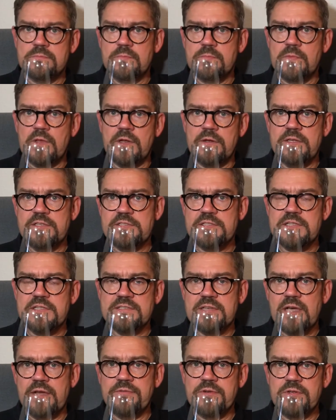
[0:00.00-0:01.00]
dann ist die
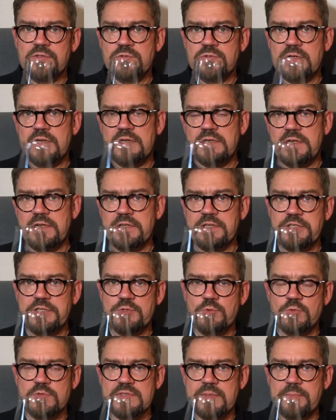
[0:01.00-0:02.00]
Zeit wieder so, dass das in
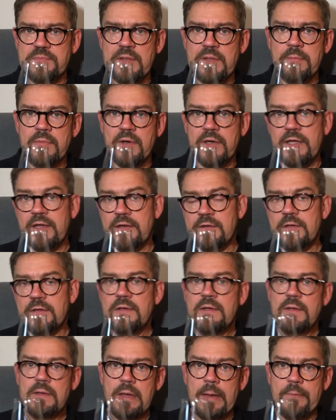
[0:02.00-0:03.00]
Richtung September geht.
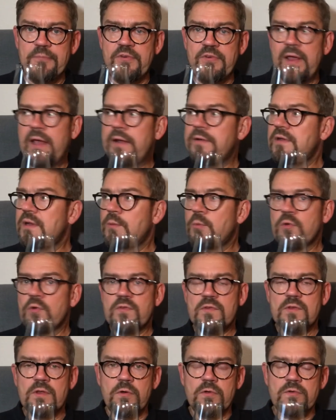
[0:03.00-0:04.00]
Apfelernte hier bei
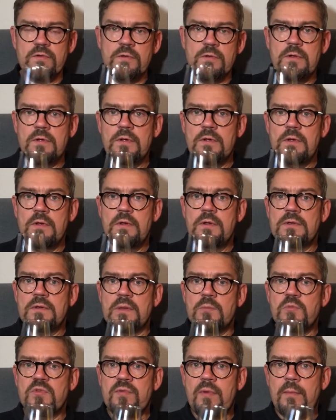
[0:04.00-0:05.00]
uns draußen. Da
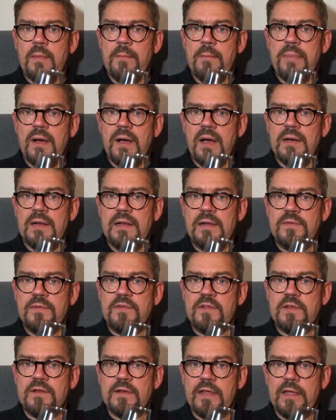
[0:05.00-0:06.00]
müssen wir mal ein
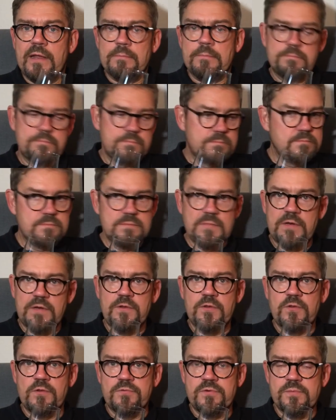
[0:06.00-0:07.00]
Parallelziehen gehen. Das
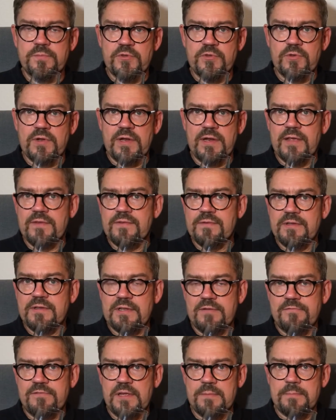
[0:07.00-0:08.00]
ist so für mich so das Erste, was ich
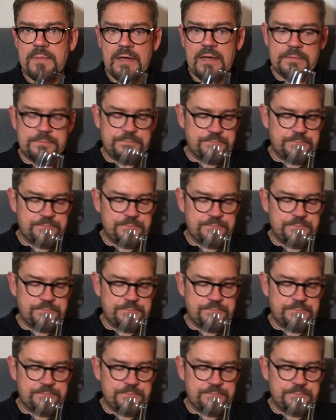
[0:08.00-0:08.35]
dann vielleicht mache.